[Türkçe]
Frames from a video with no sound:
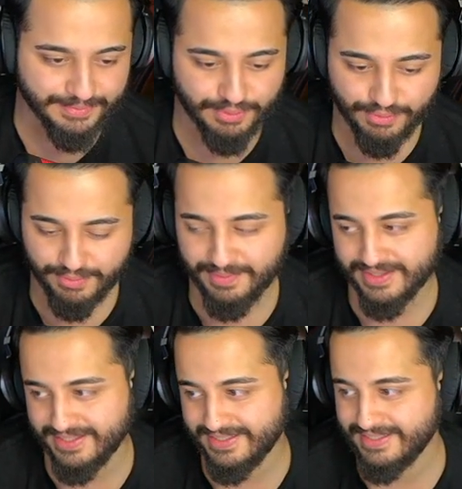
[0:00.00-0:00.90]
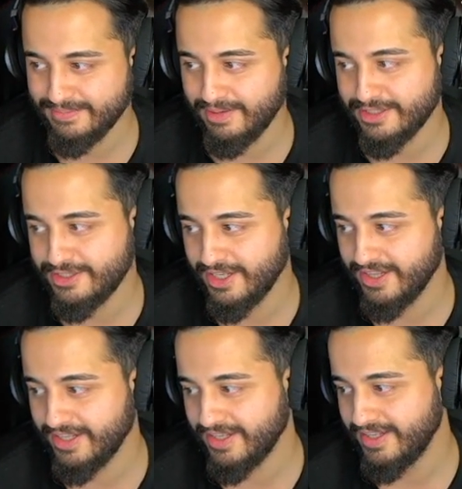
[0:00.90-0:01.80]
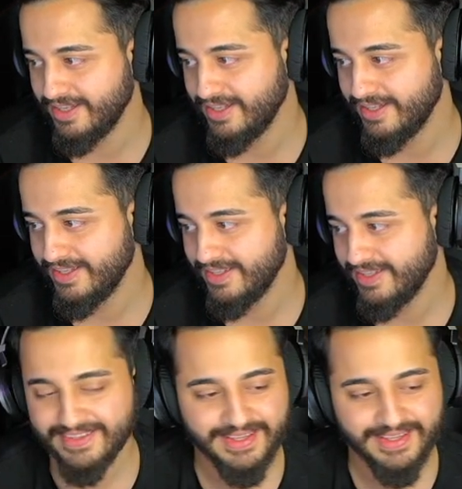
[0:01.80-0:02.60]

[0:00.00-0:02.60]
Çok romantiksin maşallah. Mine ablaya gelsin.